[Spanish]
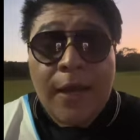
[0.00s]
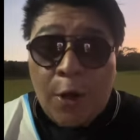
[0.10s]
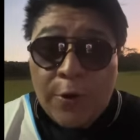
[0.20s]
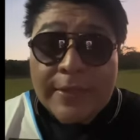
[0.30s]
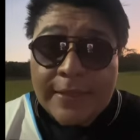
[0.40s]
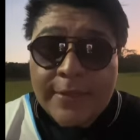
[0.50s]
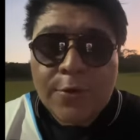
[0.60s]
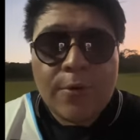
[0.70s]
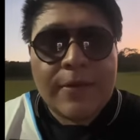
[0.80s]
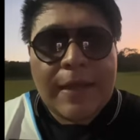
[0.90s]
ahora el
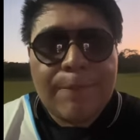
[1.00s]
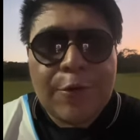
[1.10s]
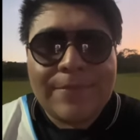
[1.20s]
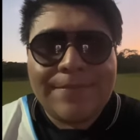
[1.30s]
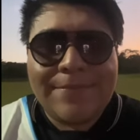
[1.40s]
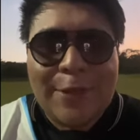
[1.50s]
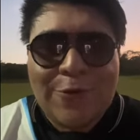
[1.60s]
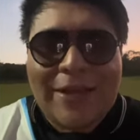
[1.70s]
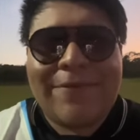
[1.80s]
técnico campeón del nunca.